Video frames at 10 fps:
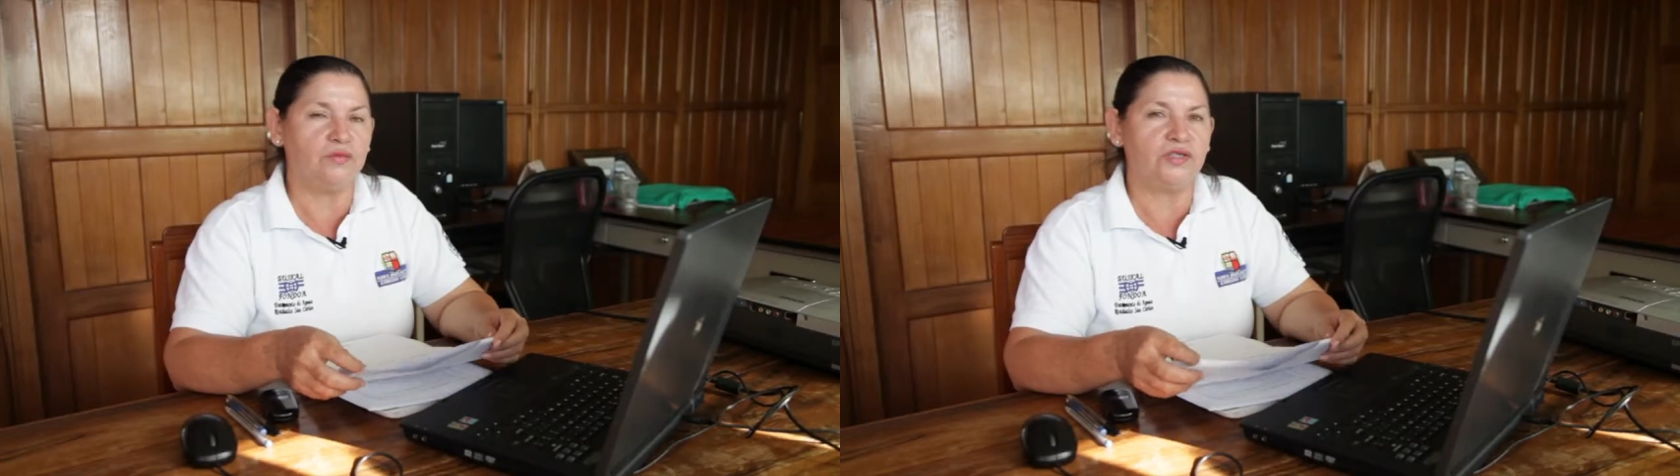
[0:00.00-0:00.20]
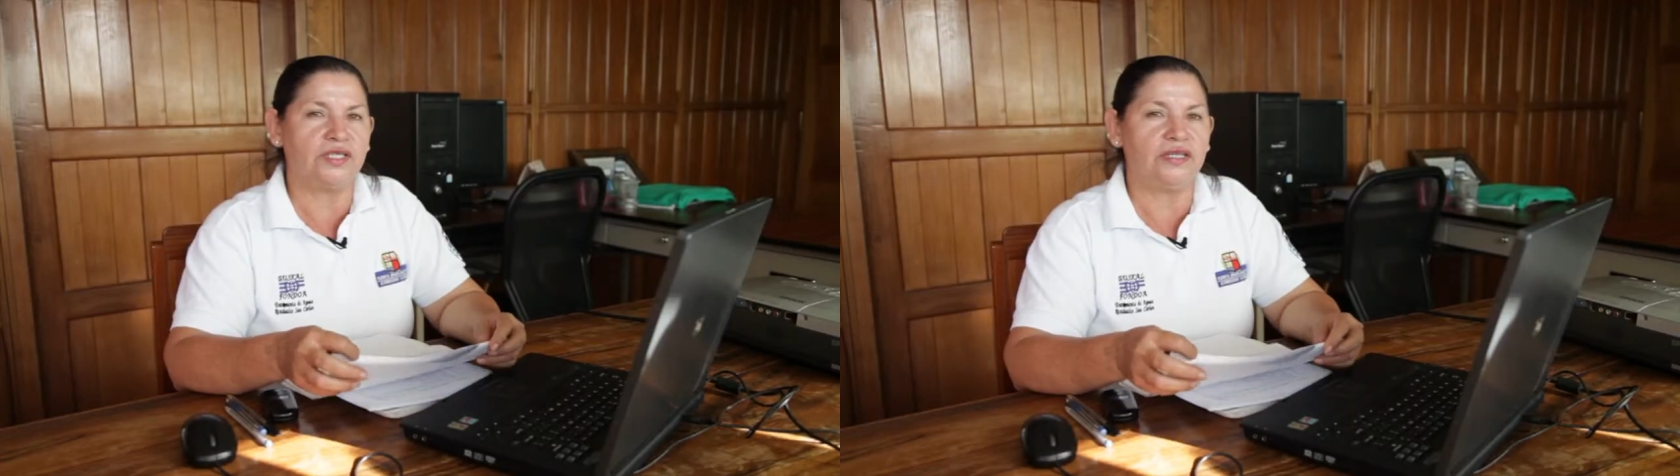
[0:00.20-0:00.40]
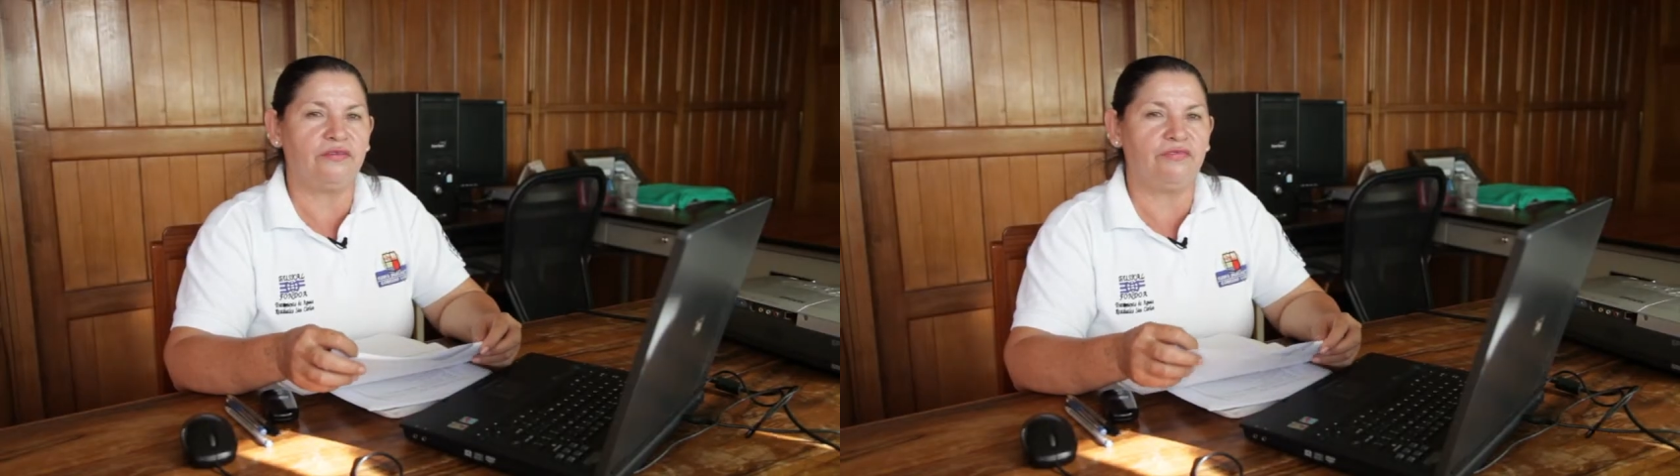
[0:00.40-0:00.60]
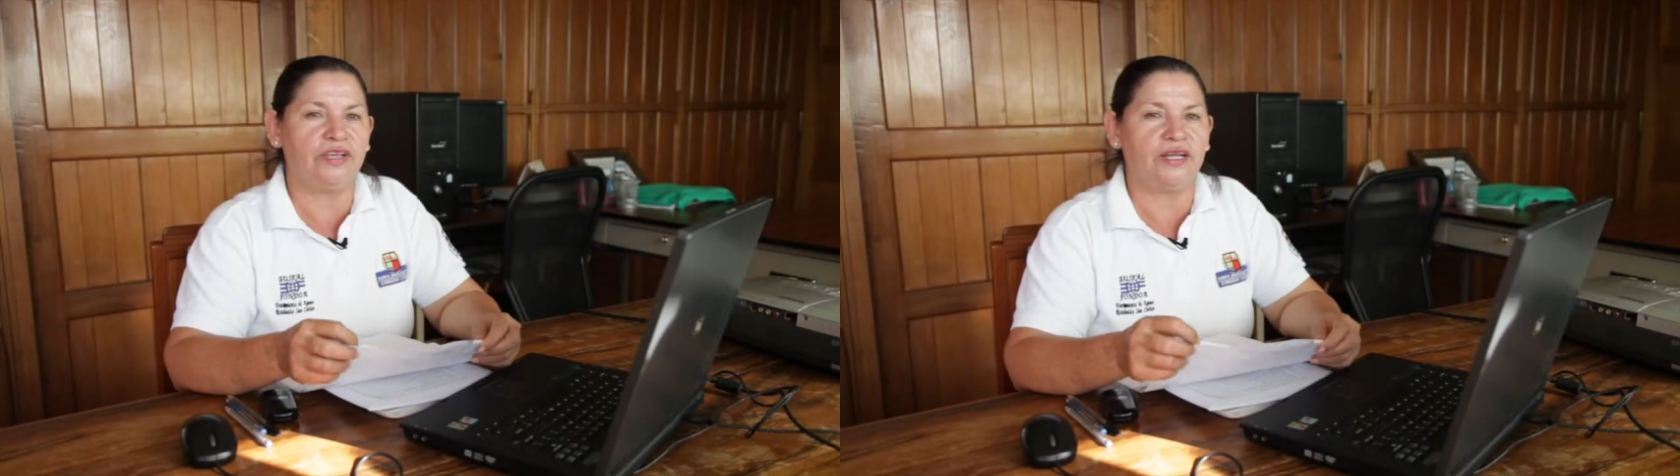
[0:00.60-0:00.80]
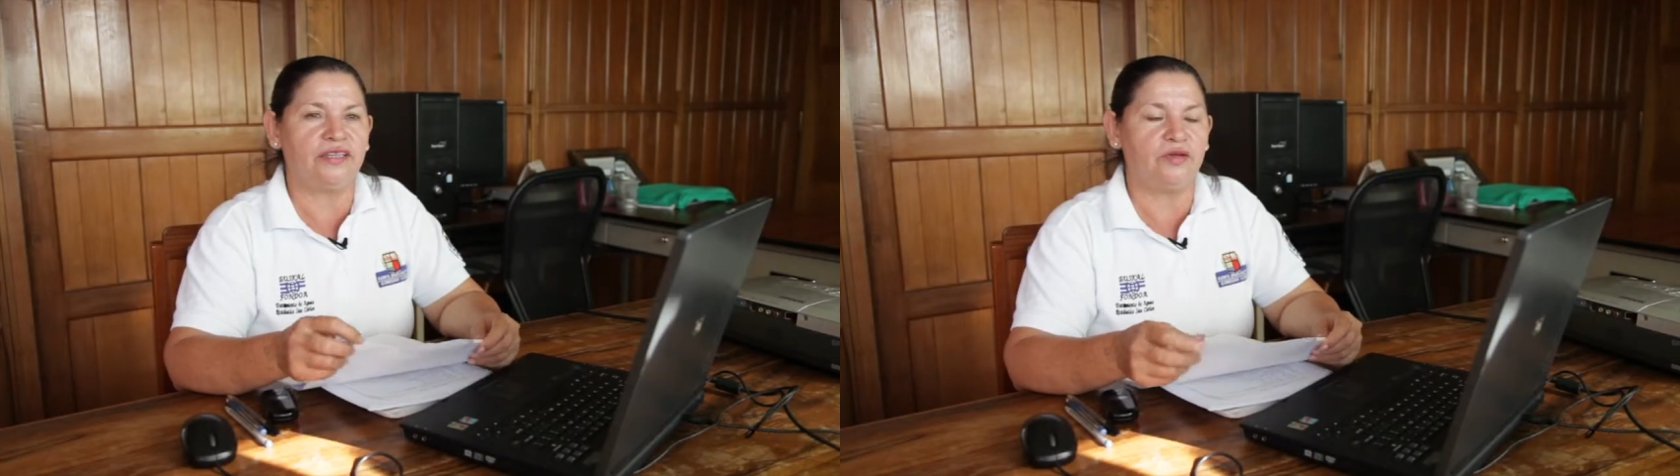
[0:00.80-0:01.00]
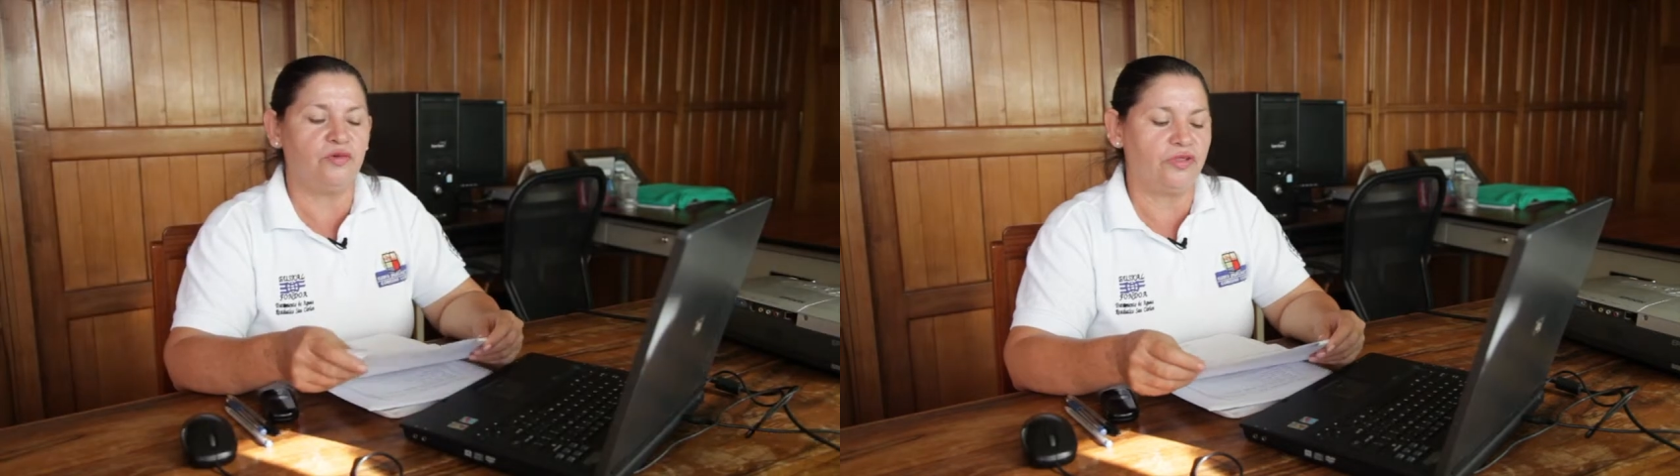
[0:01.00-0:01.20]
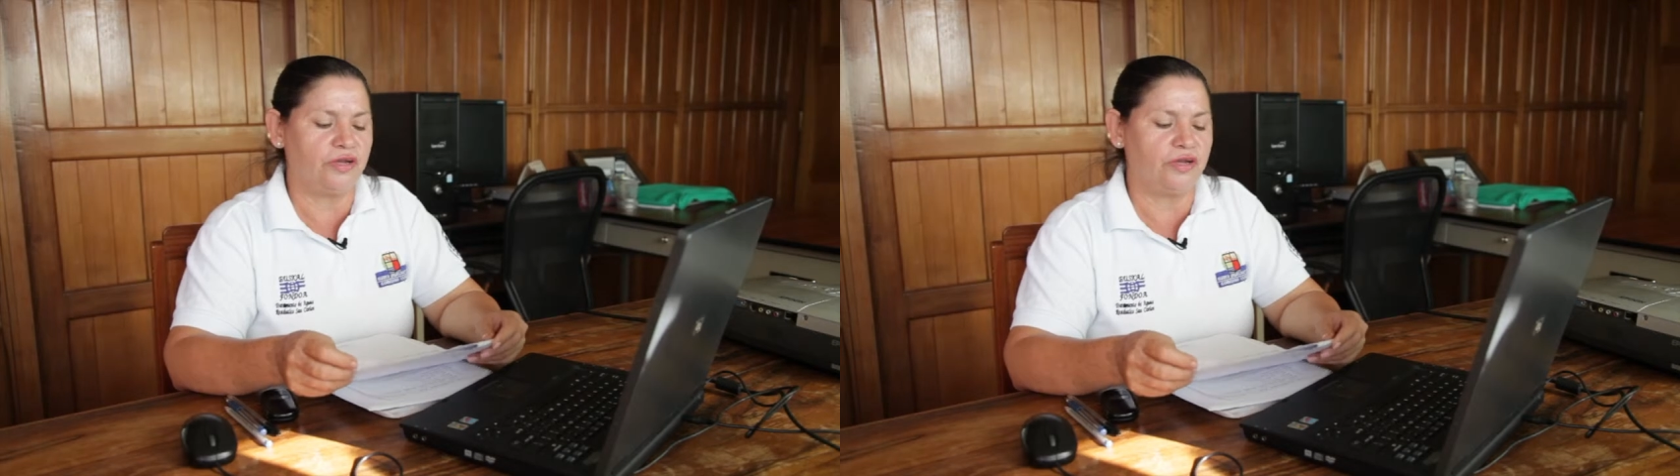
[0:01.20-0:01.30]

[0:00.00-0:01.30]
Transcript: muy significativo